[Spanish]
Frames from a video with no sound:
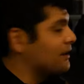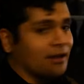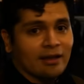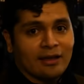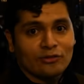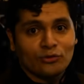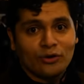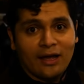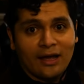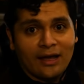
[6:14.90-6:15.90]
Eh, es
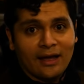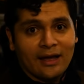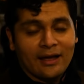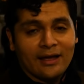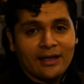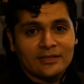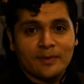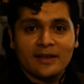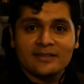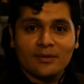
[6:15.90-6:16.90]
una
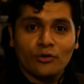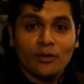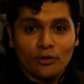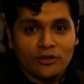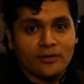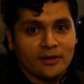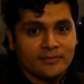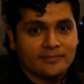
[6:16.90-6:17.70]
experiencia muy emotiva.